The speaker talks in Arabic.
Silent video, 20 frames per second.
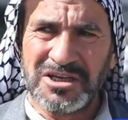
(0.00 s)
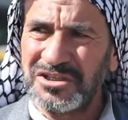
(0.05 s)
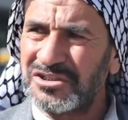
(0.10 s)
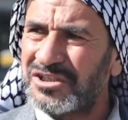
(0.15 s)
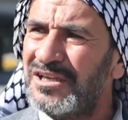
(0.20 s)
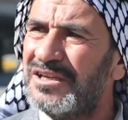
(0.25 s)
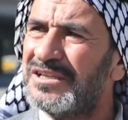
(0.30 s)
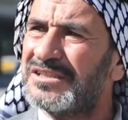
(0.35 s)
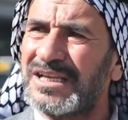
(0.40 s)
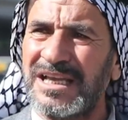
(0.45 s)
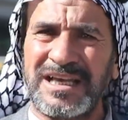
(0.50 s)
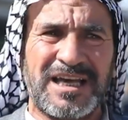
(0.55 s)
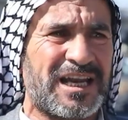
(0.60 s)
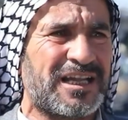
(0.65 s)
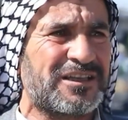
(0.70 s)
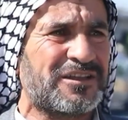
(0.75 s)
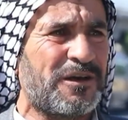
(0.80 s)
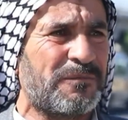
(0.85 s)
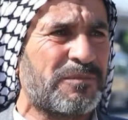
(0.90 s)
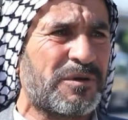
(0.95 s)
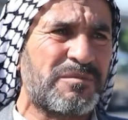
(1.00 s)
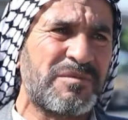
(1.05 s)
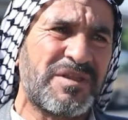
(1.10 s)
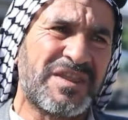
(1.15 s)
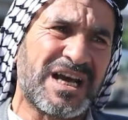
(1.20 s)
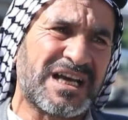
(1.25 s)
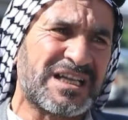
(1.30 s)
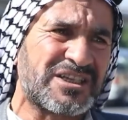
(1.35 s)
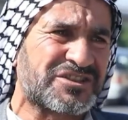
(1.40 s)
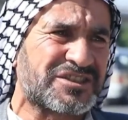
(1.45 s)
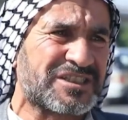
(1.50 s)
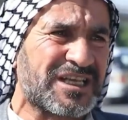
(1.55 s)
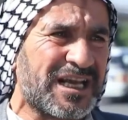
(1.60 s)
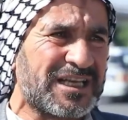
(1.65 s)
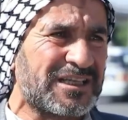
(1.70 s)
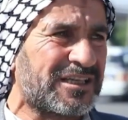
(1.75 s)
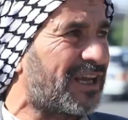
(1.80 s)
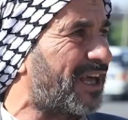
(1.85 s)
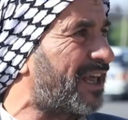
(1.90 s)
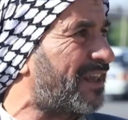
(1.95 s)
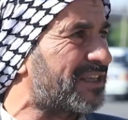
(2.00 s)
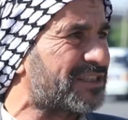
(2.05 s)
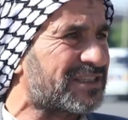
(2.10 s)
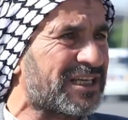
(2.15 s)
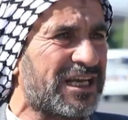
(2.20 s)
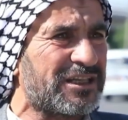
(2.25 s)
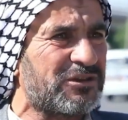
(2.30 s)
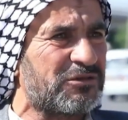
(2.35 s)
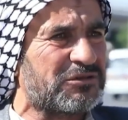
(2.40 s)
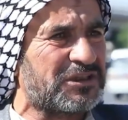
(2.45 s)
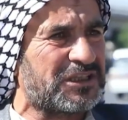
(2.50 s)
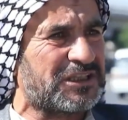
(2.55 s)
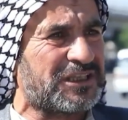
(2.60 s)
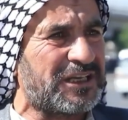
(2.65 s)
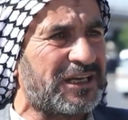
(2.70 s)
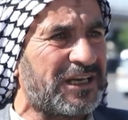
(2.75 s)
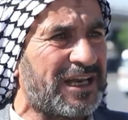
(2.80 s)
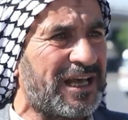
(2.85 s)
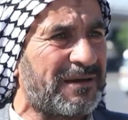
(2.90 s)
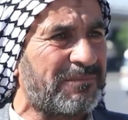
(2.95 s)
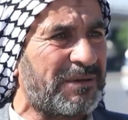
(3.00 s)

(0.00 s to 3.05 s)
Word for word: شنو سيارة تعبر من ذاك السايد لهذا السايد وتقتل لها